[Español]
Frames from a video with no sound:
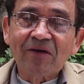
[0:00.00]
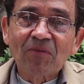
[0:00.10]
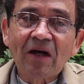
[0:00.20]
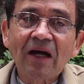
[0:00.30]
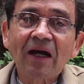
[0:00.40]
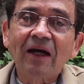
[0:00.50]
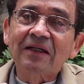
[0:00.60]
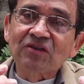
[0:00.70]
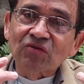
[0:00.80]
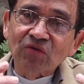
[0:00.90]
vamos
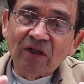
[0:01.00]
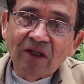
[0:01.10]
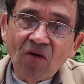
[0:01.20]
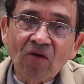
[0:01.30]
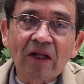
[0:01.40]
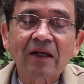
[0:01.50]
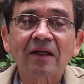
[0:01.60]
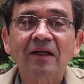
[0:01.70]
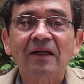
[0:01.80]
a estudiar ahora